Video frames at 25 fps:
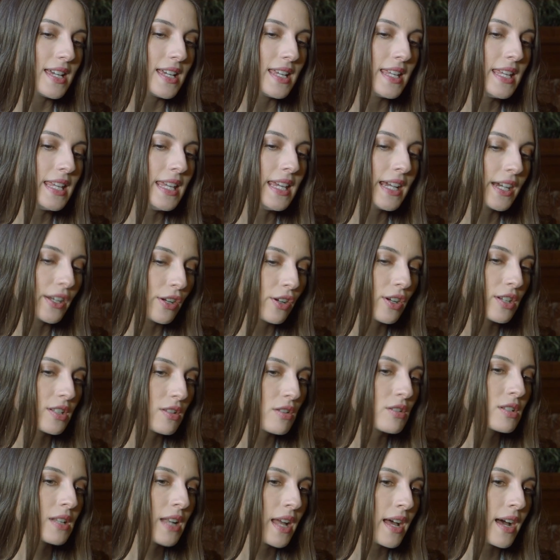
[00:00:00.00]
Y creo que
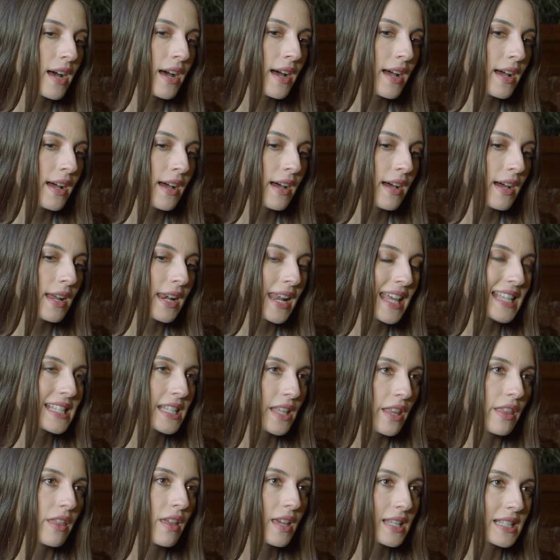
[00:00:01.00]
eso es la,
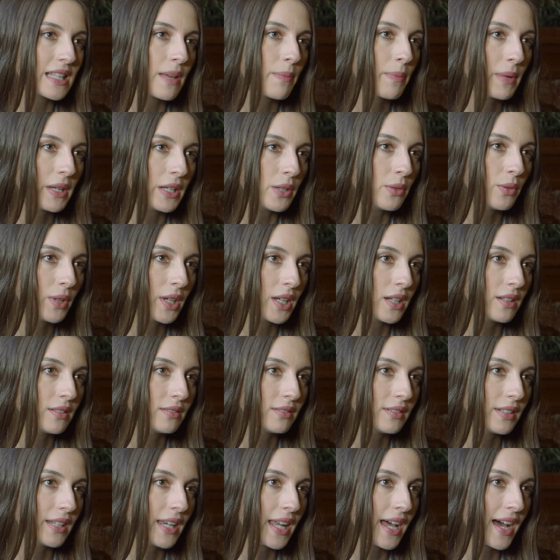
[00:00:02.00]
esencia de esta película,
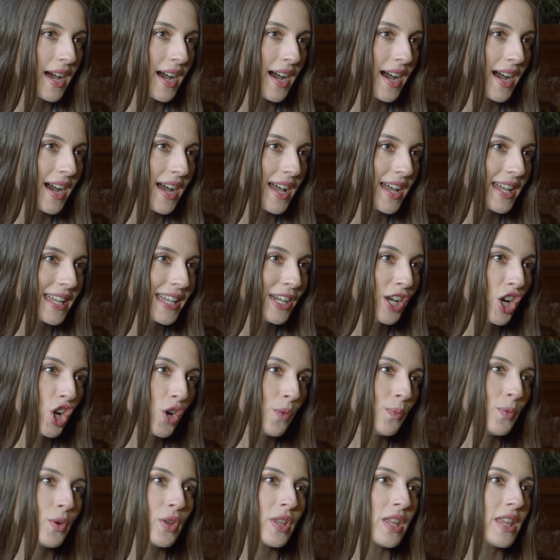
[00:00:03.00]
la
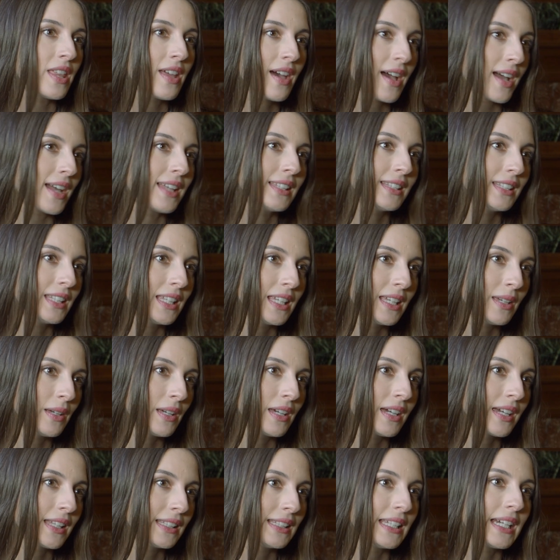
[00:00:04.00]
incomodidad que
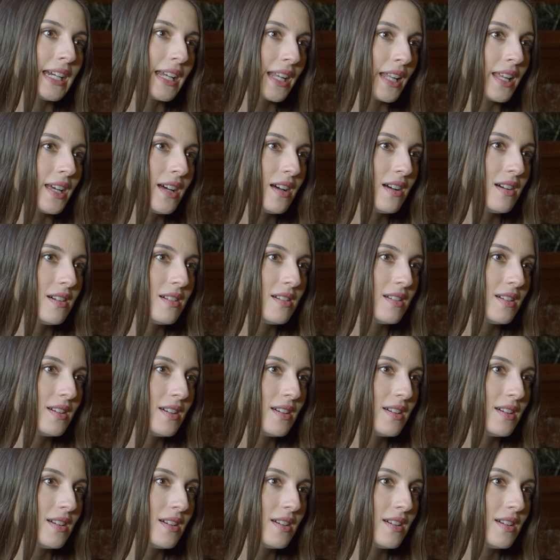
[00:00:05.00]
te, crea,